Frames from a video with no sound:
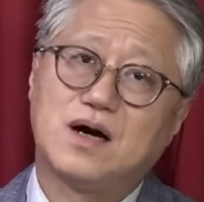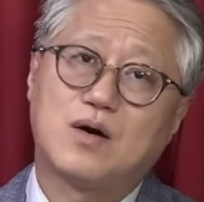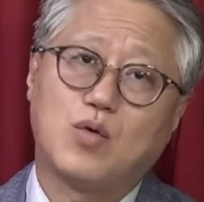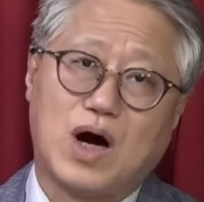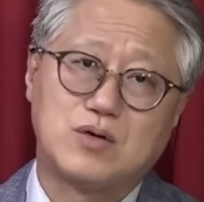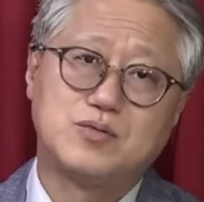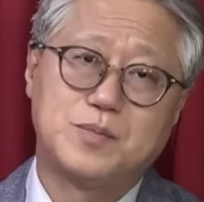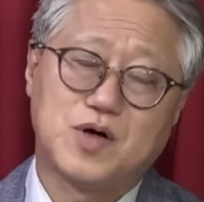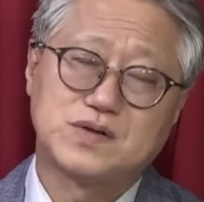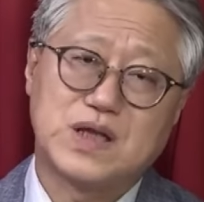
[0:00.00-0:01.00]

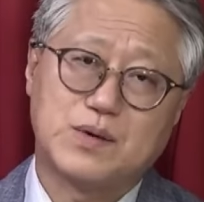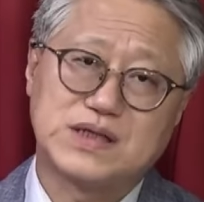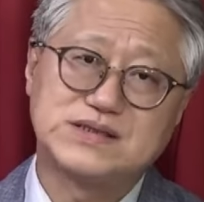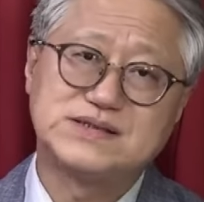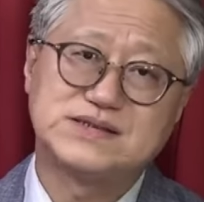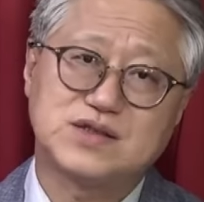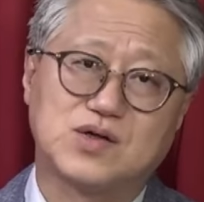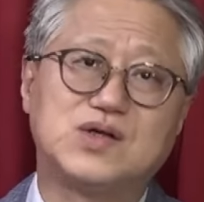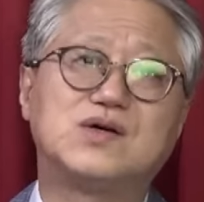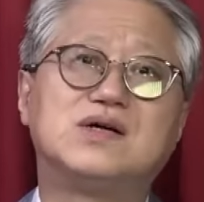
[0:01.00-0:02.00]
광우병 때와는
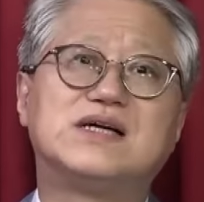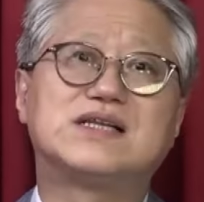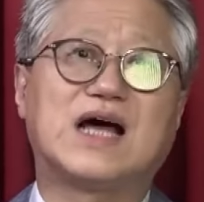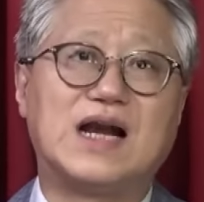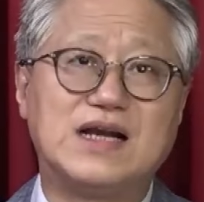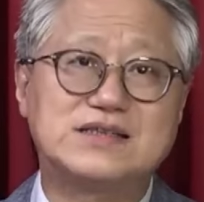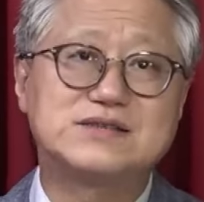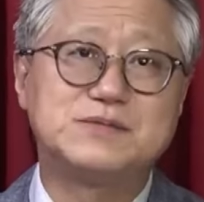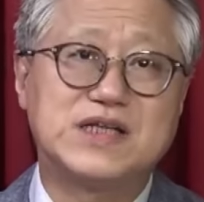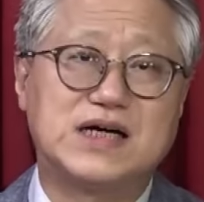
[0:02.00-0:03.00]
전혀
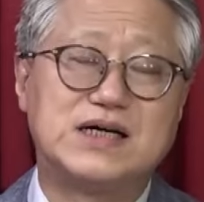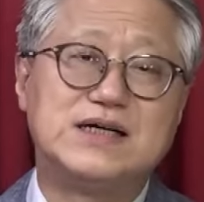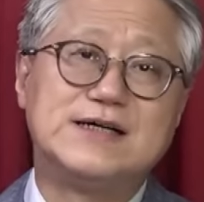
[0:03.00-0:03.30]
달랐습니다.